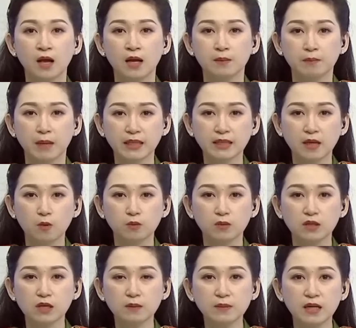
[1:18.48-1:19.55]
Manh
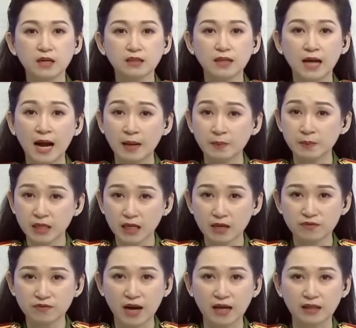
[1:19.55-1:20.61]
động cướp hơn 20
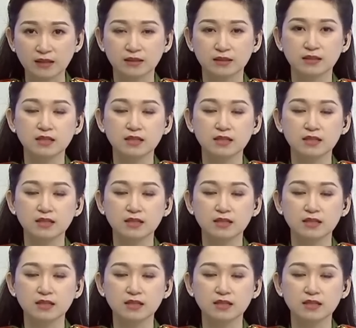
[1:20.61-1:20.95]
cây vàng